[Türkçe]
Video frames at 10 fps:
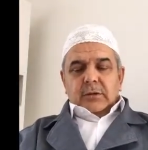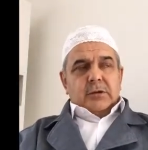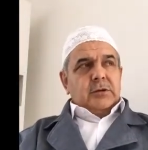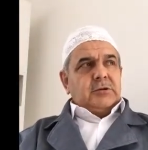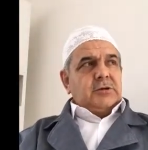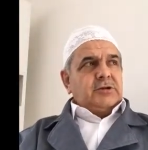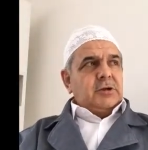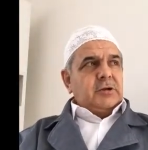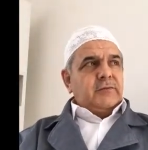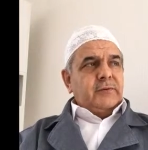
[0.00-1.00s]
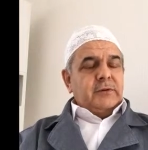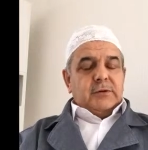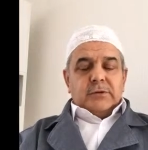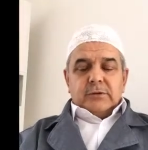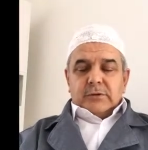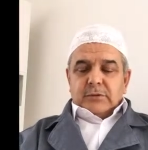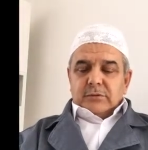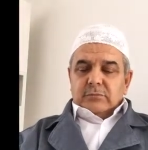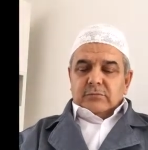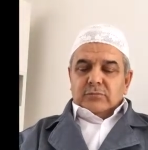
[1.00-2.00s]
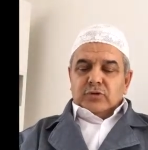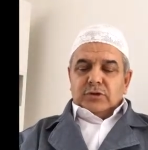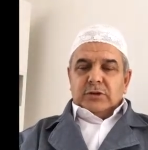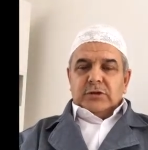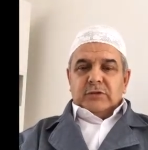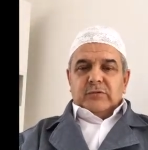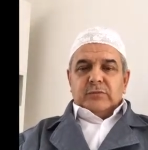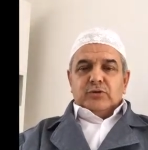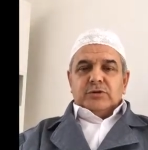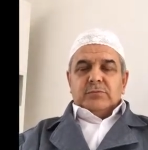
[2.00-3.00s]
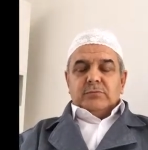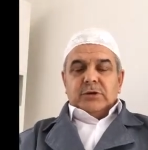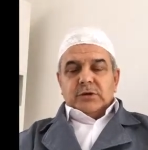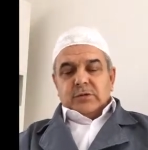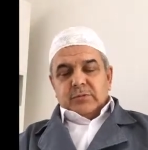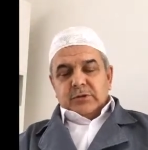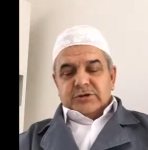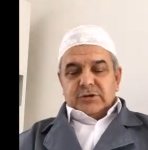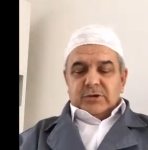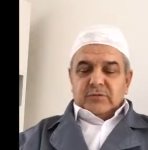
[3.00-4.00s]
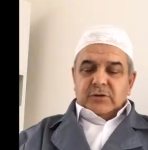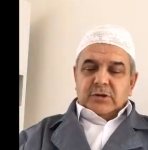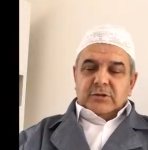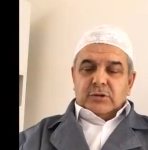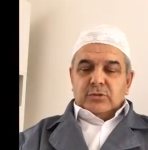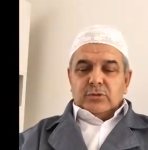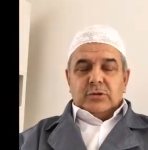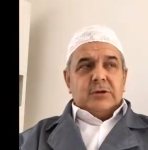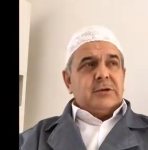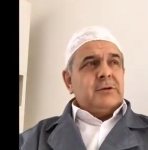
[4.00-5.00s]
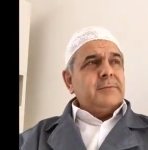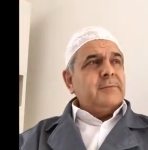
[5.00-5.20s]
Hadis-i şerifi Buhari ve Müslim beraberce rivayet ediyorlar.